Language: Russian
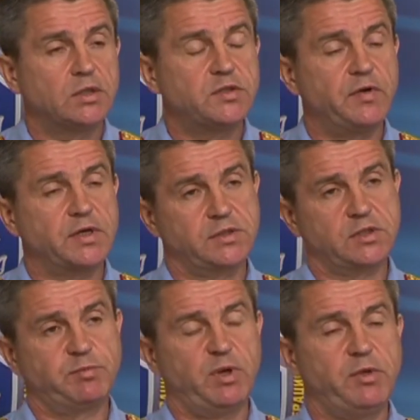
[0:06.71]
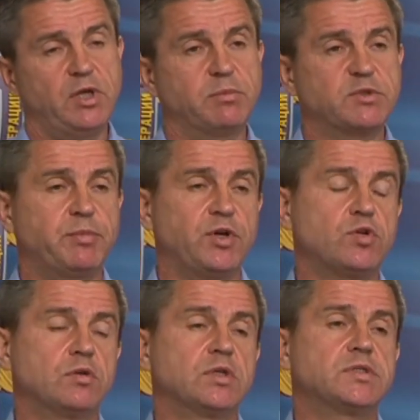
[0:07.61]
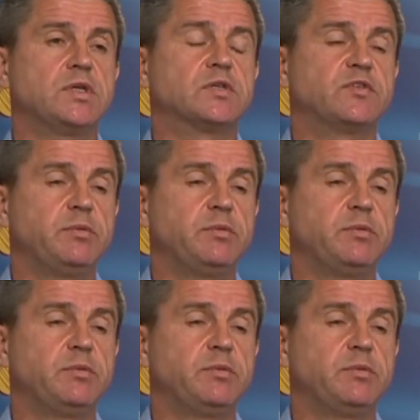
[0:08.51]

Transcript: связанных с применением запрещенных средств